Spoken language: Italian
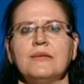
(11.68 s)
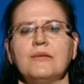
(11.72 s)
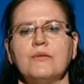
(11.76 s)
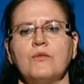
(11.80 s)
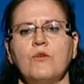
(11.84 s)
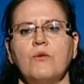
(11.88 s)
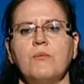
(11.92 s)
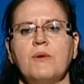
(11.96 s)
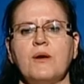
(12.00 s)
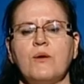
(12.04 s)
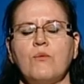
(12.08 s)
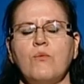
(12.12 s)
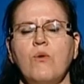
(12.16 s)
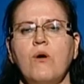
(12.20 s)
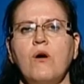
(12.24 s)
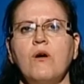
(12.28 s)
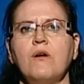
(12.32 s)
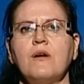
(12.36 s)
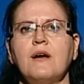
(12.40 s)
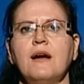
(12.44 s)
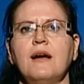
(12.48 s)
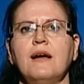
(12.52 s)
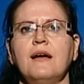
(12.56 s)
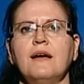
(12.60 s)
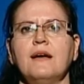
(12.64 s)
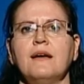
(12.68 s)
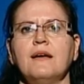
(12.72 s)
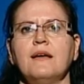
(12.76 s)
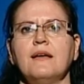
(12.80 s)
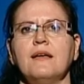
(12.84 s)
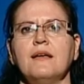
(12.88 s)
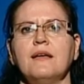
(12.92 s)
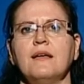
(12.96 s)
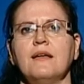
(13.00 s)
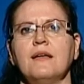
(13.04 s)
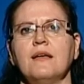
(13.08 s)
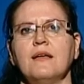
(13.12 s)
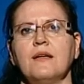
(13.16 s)
Come cuoca,
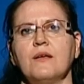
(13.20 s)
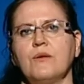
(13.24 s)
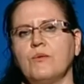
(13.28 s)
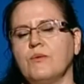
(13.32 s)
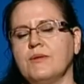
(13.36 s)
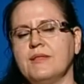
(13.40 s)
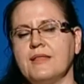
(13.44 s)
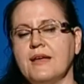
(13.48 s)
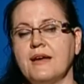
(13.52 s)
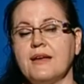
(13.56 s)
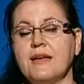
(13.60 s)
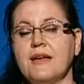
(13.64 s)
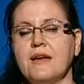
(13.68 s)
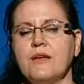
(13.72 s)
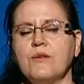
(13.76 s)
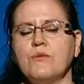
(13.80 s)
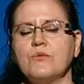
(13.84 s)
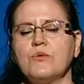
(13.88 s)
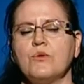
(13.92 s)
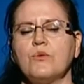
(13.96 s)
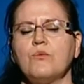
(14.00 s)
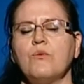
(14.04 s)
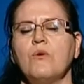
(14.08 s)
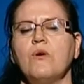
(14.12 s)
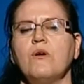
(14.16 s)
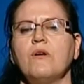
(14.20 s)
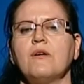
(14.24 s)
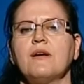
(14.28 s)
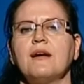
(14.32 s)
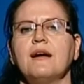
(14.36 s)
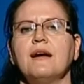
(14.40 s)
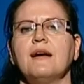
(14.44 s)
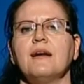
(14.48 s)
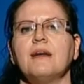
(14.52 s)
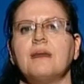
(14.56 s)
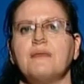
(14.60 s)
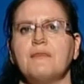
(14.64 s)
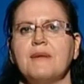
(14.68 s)
eh, quindi anche aiuto
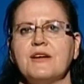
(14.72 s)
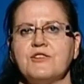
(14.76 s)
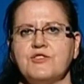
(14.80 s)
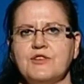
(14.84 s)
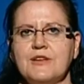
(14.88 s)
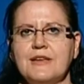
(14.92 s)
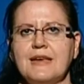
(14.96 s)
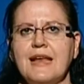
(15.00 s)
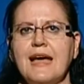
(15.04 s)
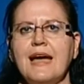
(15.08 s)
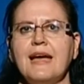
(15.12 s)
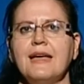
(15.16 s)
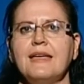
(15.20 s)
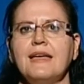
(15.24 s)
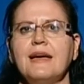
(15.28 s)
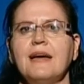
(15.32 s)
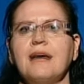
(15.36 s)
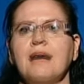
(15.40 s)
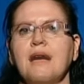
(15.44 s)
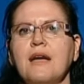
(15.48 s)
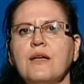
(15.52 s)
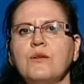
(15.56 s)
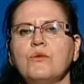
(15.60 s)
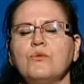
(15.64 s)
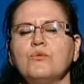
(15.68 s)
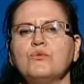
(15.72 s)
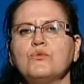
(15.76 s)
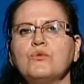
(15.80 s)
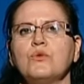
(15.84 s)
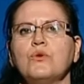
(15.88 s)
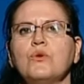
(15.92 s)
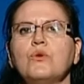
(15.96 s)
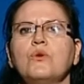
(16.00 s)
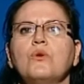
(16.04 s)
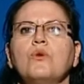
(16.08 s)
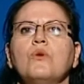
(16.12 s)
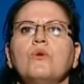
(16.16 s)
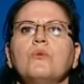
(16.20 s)
cuoca, macellaia,
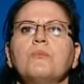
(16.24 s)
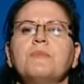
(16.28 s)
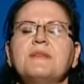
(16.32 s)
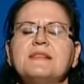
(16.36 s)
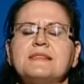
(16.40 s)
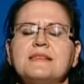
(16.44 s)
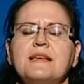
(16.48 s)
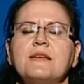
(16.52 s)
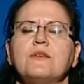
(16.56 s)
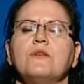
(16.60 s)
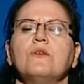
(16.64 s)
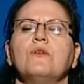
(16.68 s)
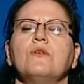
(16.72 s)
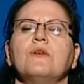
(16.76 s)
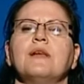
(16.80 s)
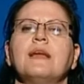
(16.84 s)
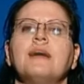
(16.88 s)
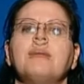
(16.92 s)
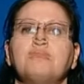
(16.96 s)
aiuto pizzaiola.